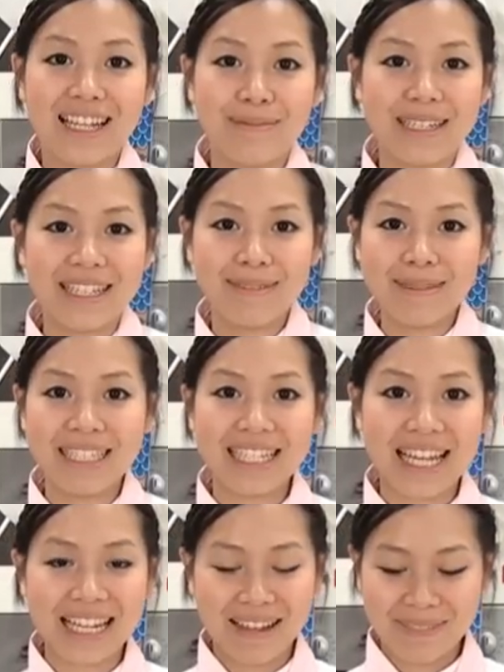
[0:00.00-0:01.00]
เรามาเริ่มที่
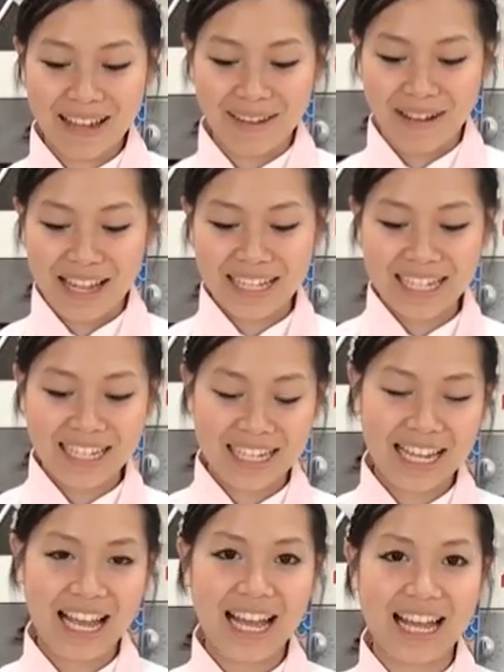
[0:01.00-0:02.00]
การทำไข่หวานกันเล
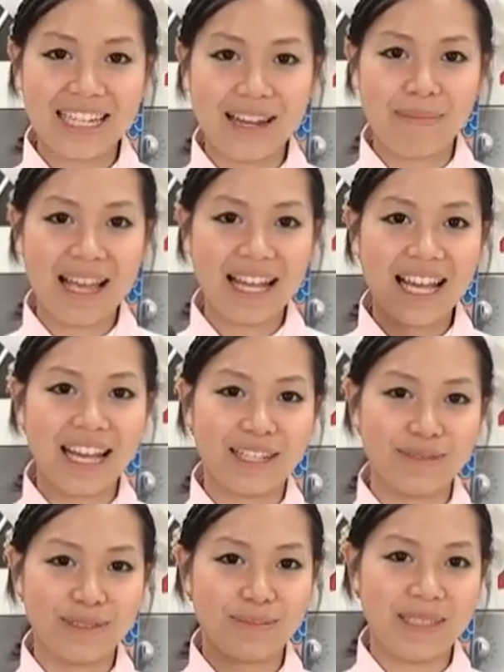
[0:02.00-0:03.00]
ยค่ะอันดับแรกค่ะ
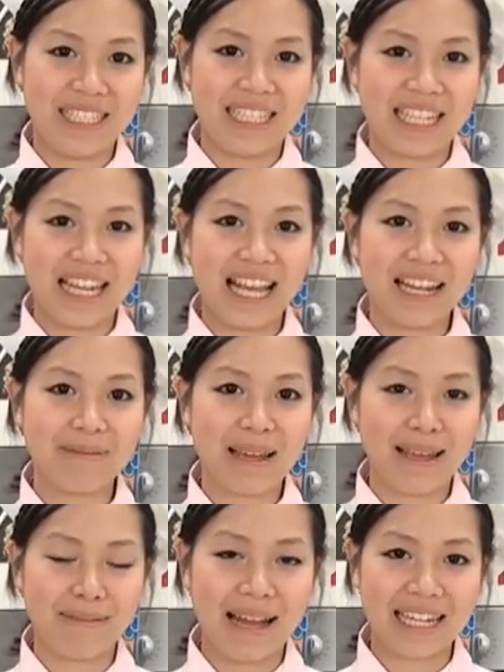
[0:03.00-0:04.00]
เราจะมีกระทะทำ
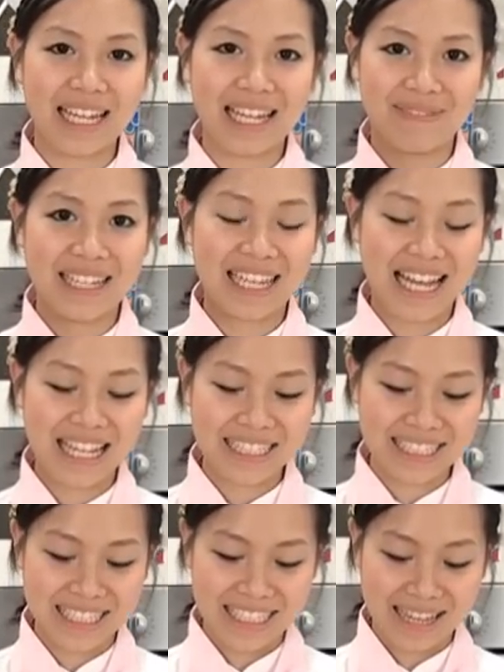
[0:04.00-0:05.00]
ไข่หวานค่ะเป็นกระทะ
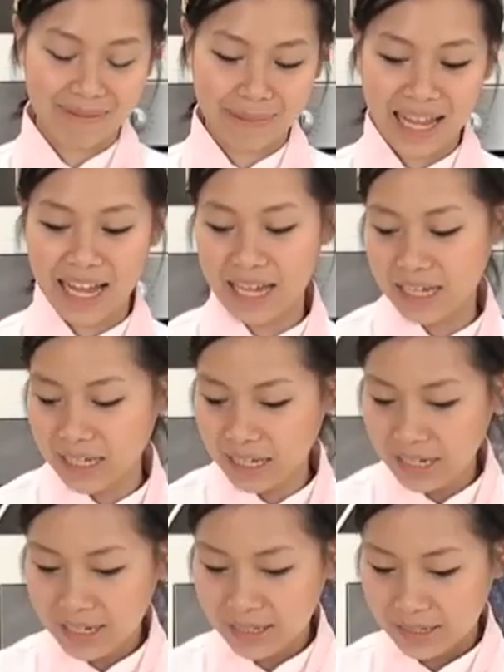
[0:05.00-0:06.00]
สี่เหลี่ยมค่ะ
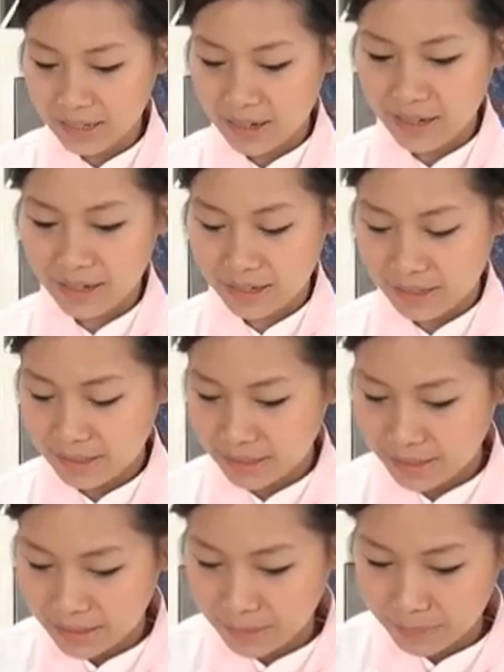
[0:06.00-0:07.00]
ก็
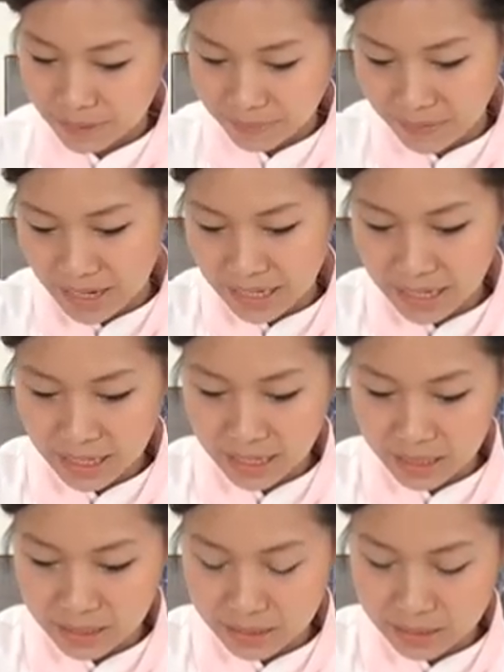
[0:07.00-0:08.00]
เปิดไฟค่ะ